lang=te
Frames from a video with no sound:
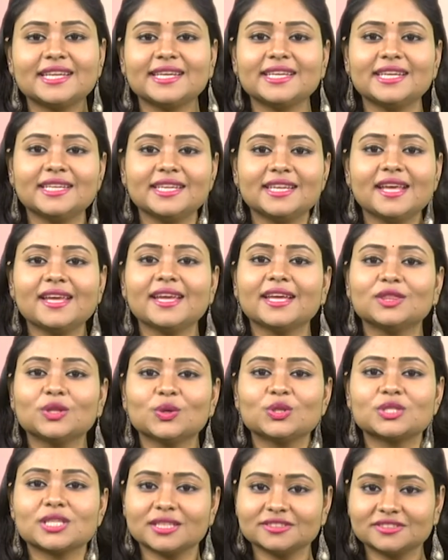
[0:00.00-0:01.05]
ఈ రెండింటినీ
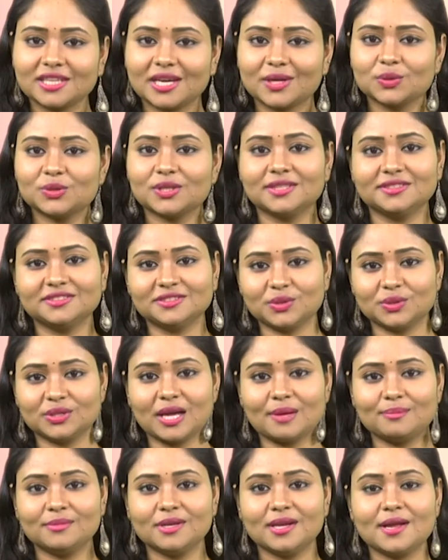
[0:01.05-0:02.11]
ఎందుకు చేస్తారో
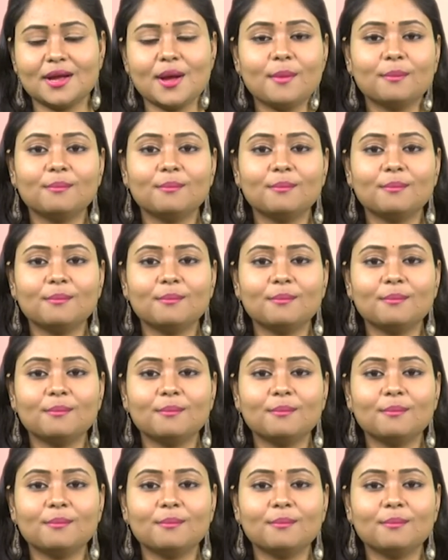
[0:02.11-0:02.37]
తెలుసుకుందాం